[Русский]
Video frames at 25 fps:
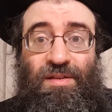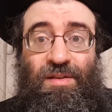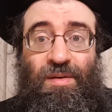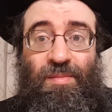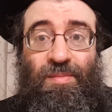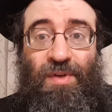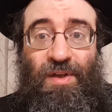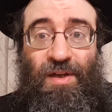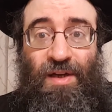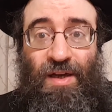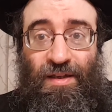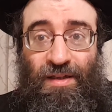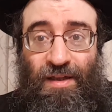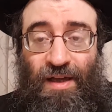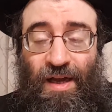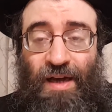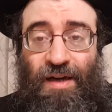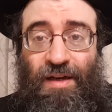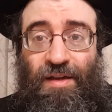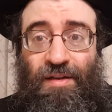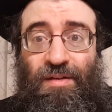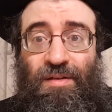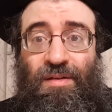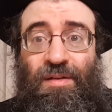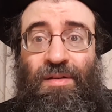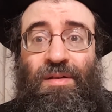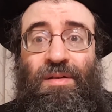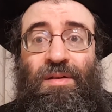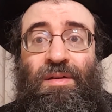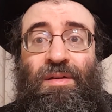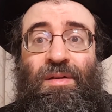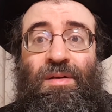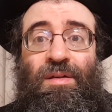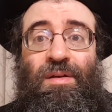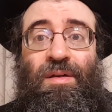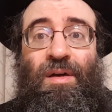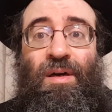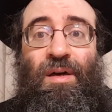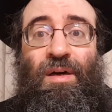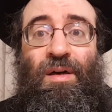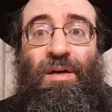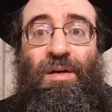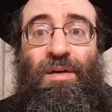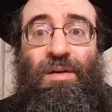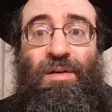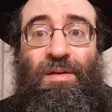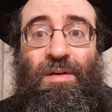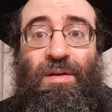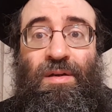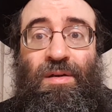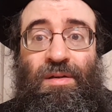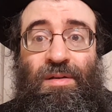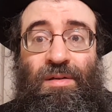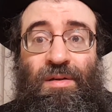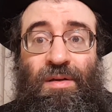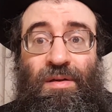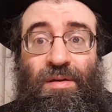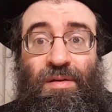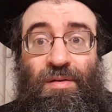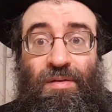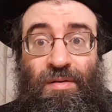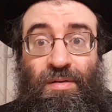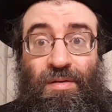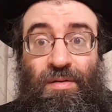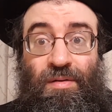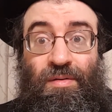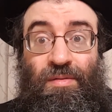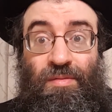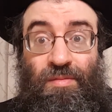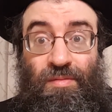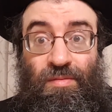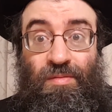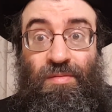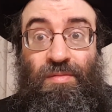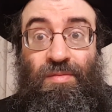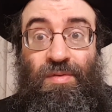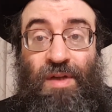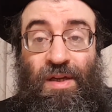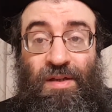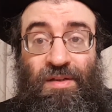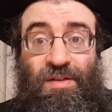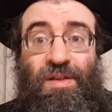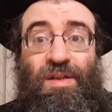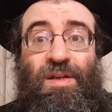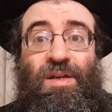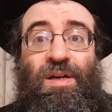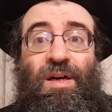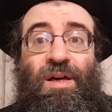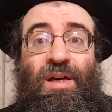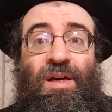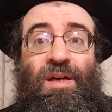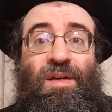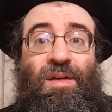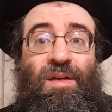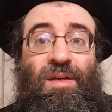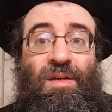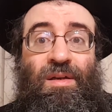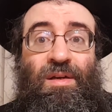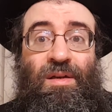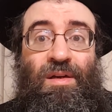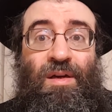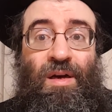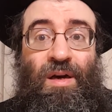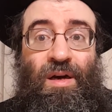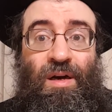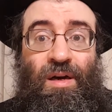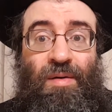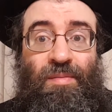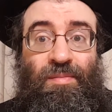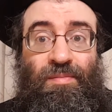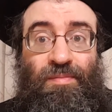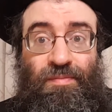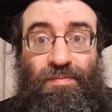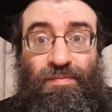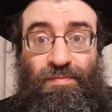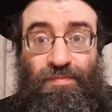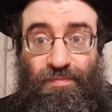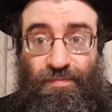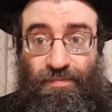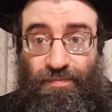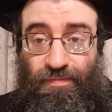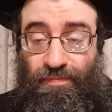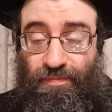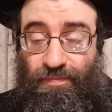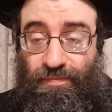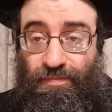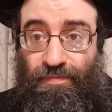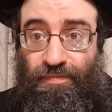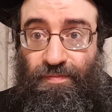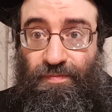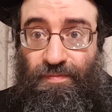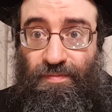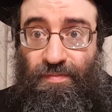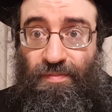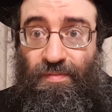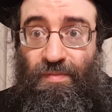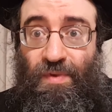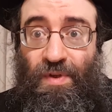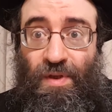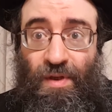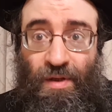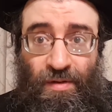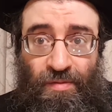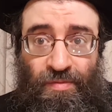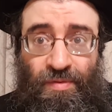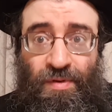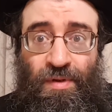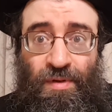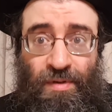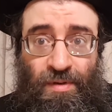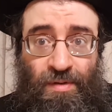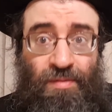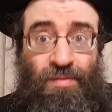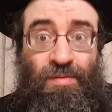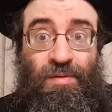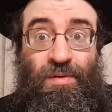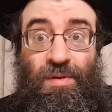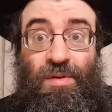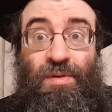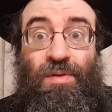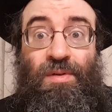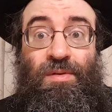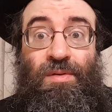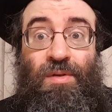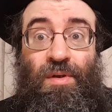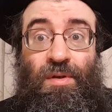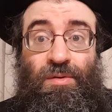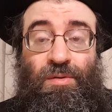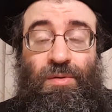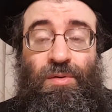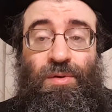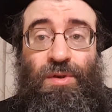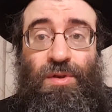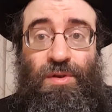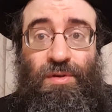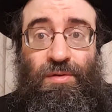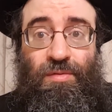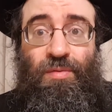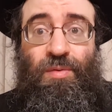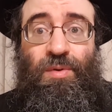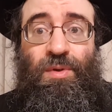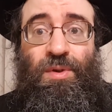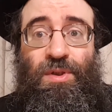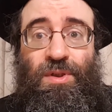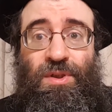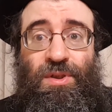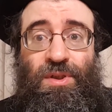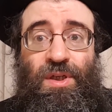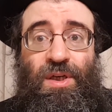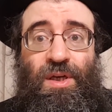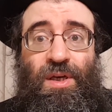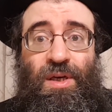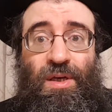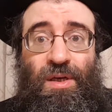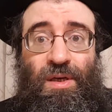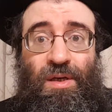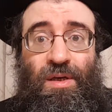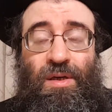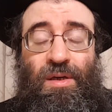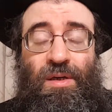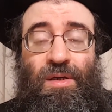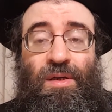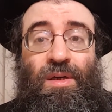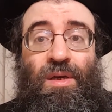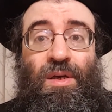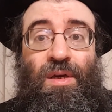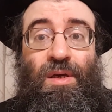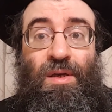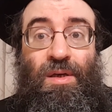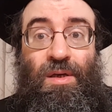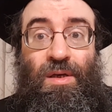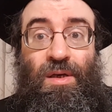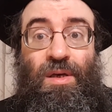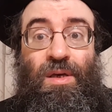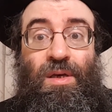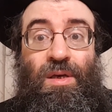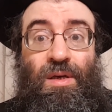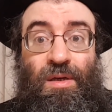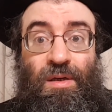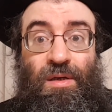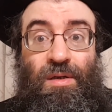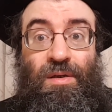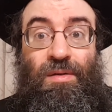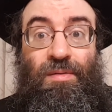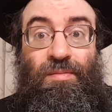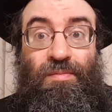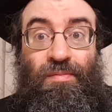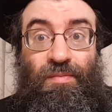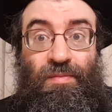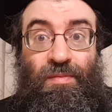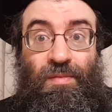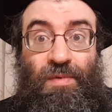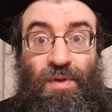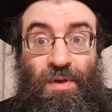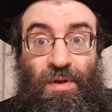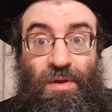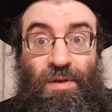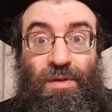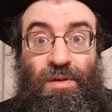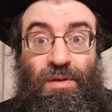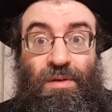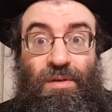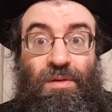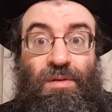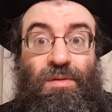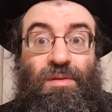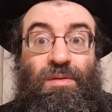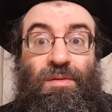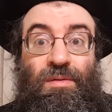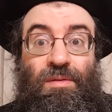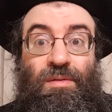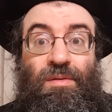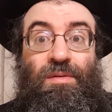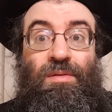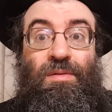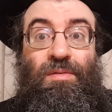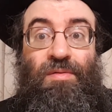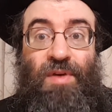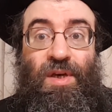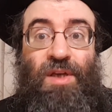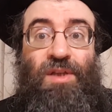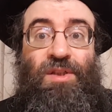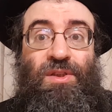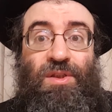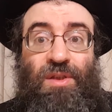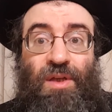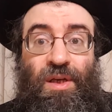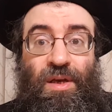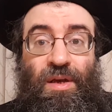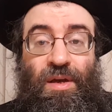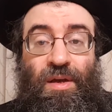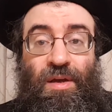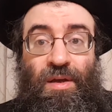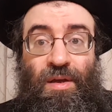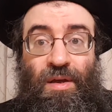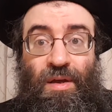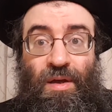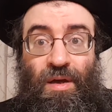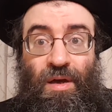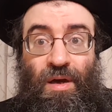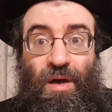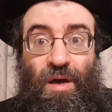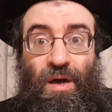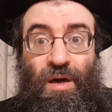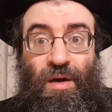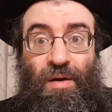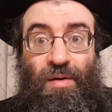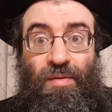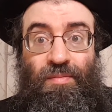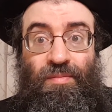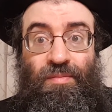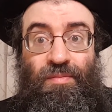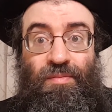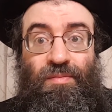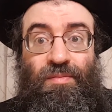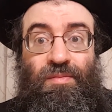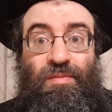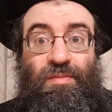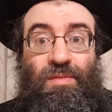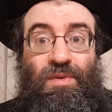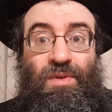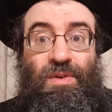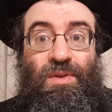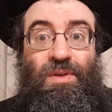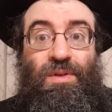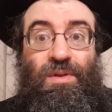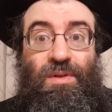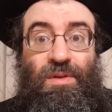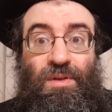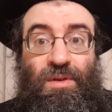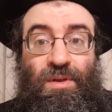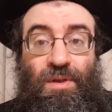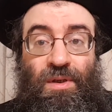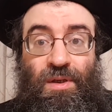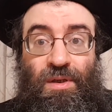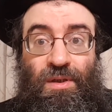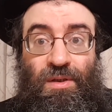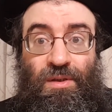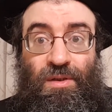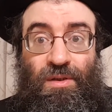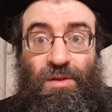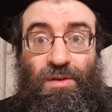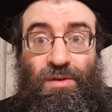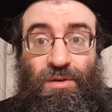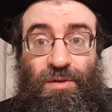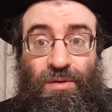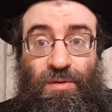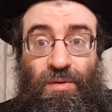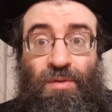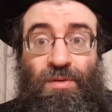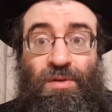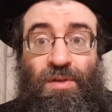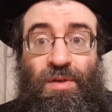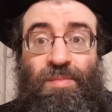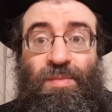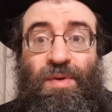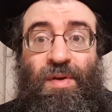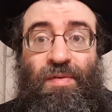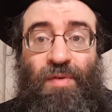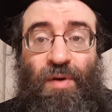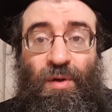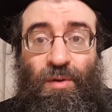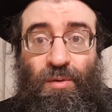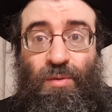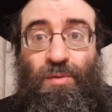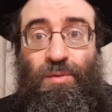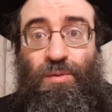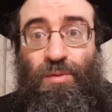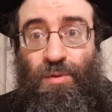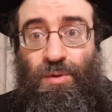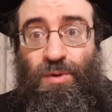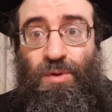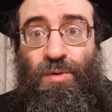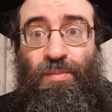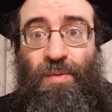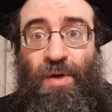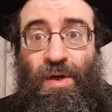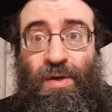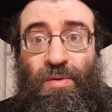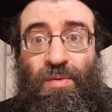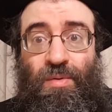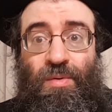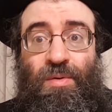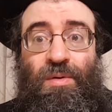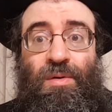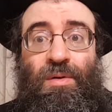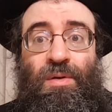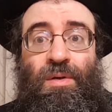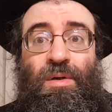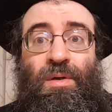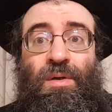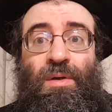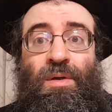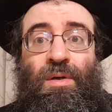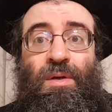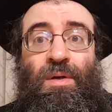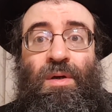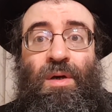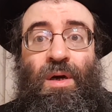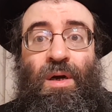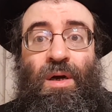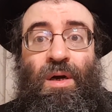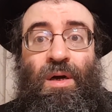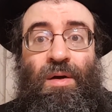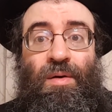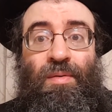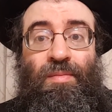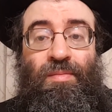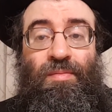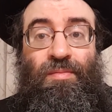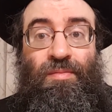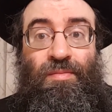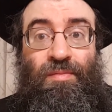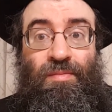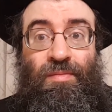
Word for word: тебе благодарен, э, э, владыка, эм, э, существующий и, и вечный, эм, что ты мне вернул душу мою эм,